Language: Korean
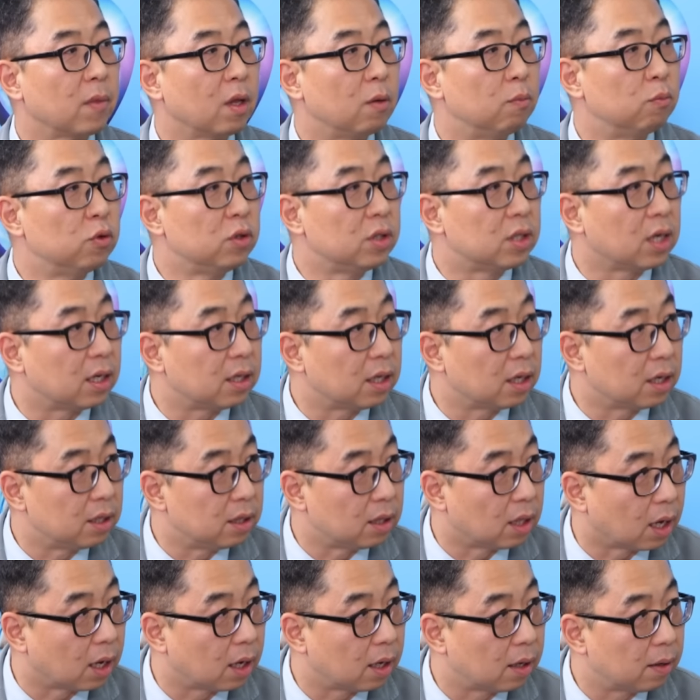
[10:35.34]
문제가
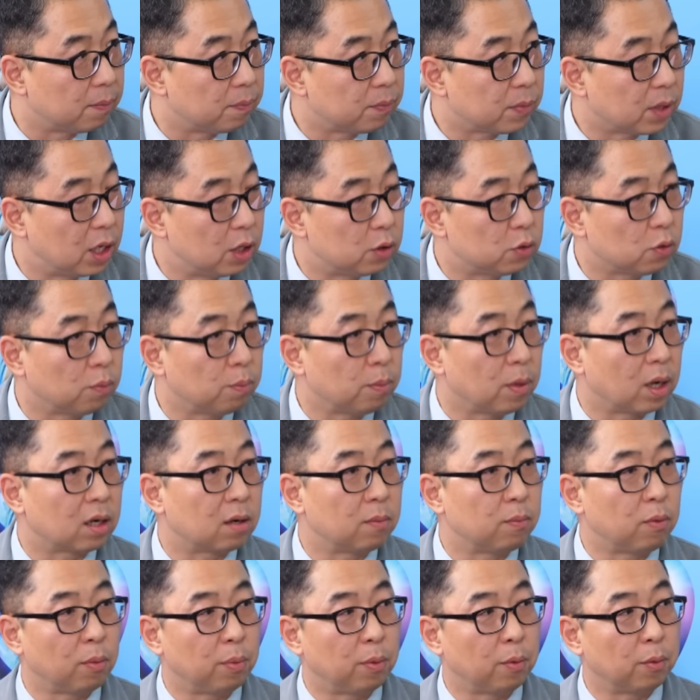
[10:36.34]
생긴다.
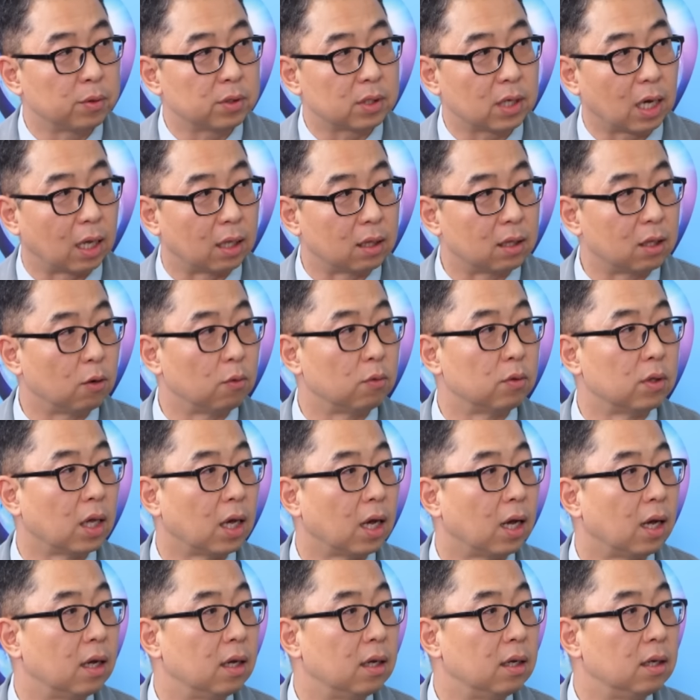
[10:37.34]
기존만큼 퍼포먼스가 안
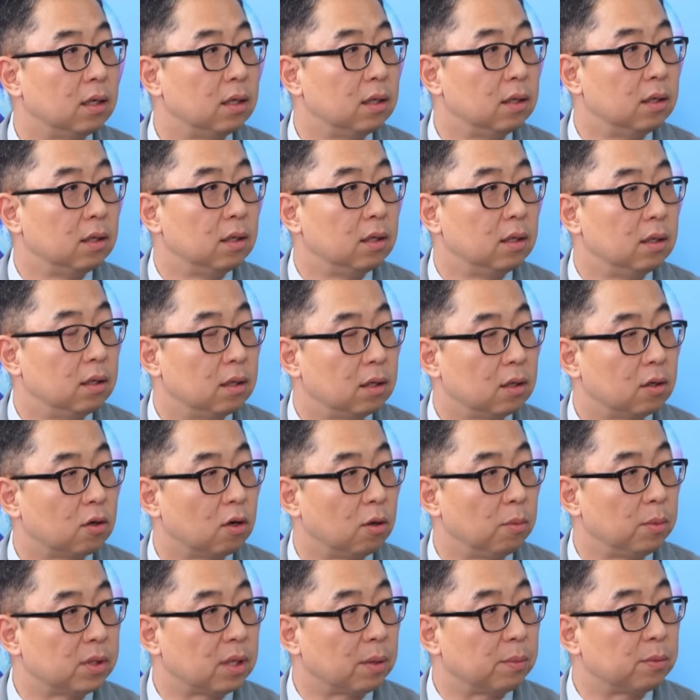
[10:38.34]
나온다.
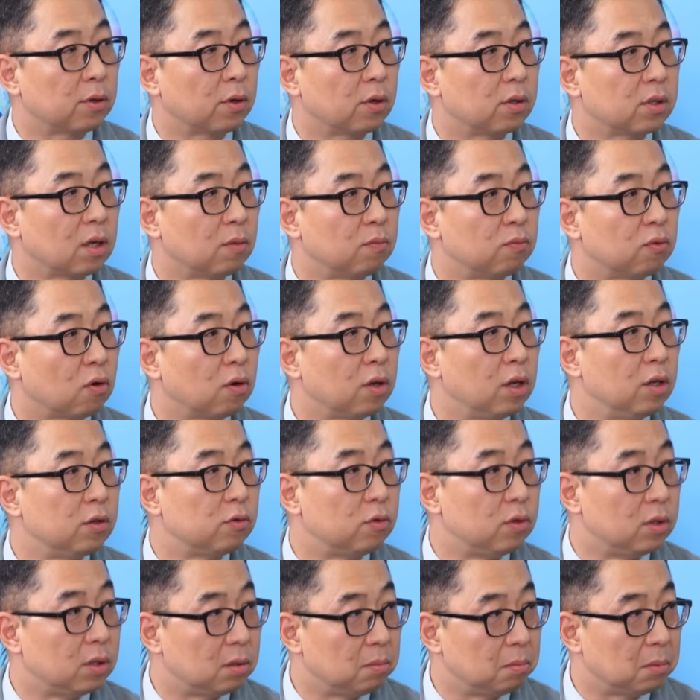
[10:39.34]
그러면 삼성전자가 물어낼
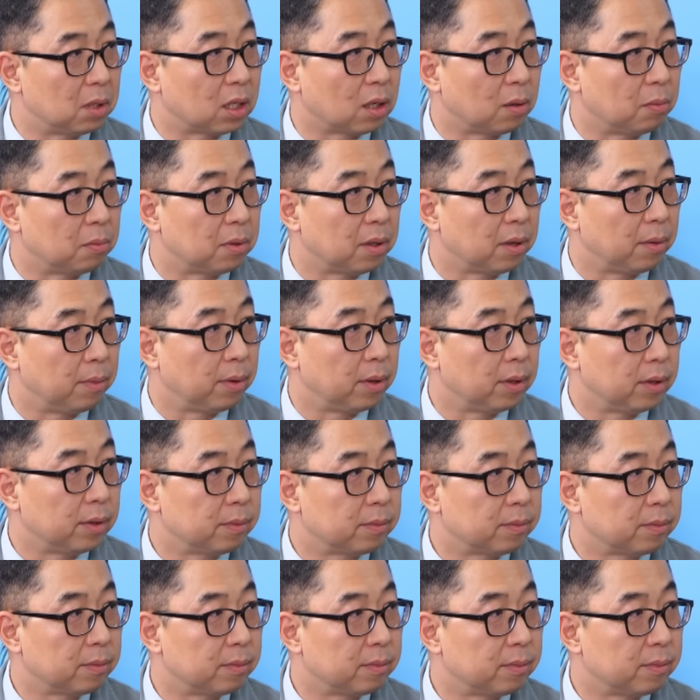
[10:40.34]
수도 있습니다. 잘못하
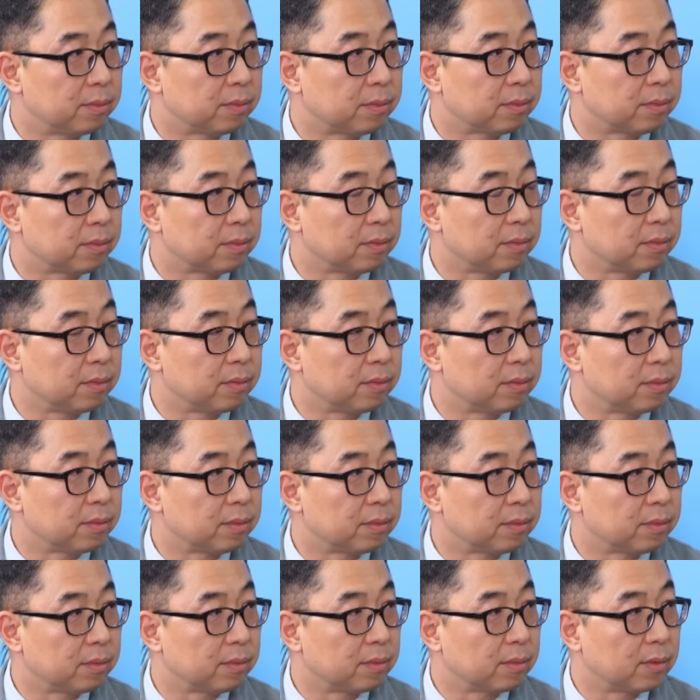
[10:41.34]
음...
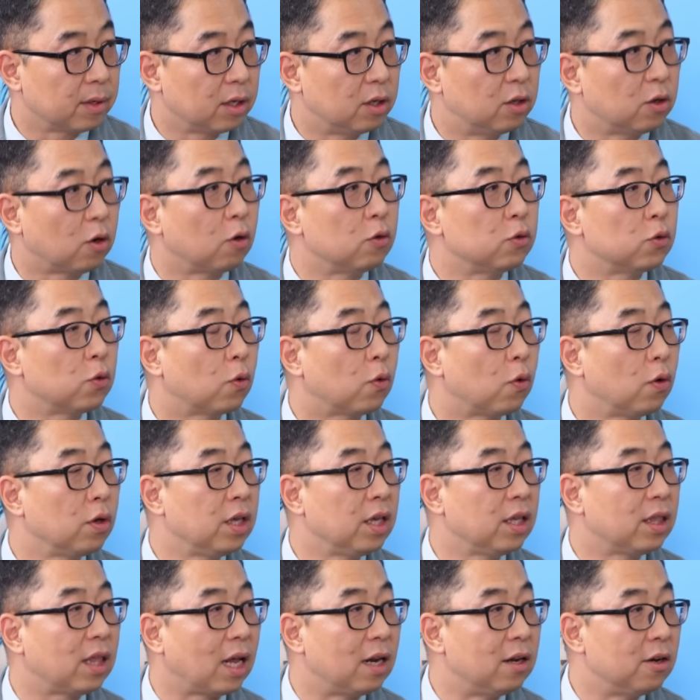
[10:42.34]
그런
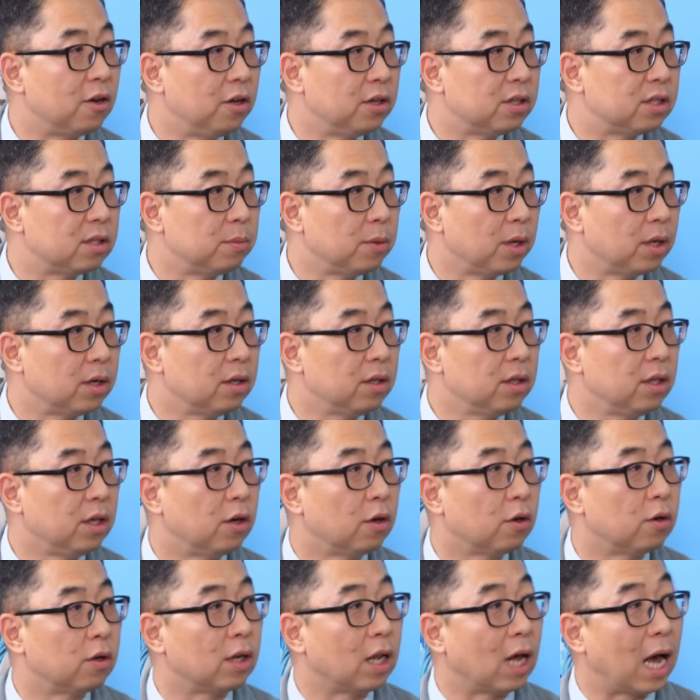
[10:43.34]
조건이 달려 있으면
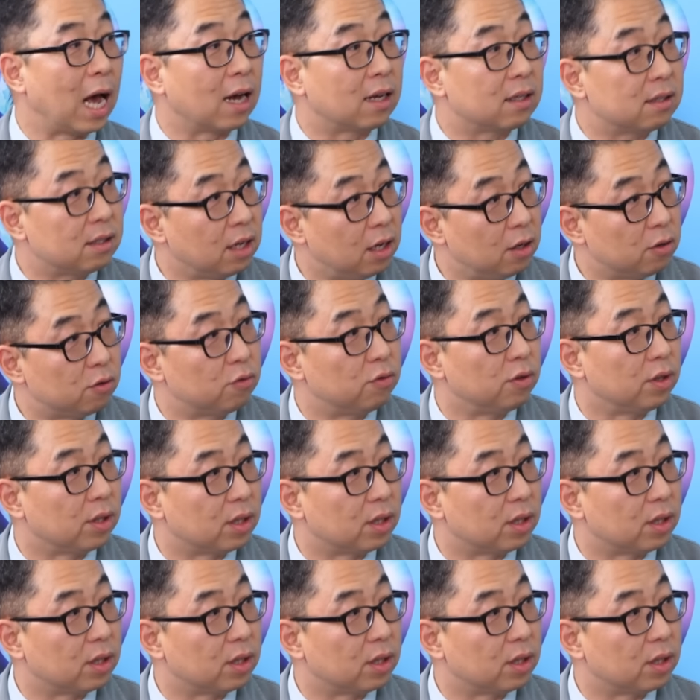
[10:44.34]
이거는 악재일 수도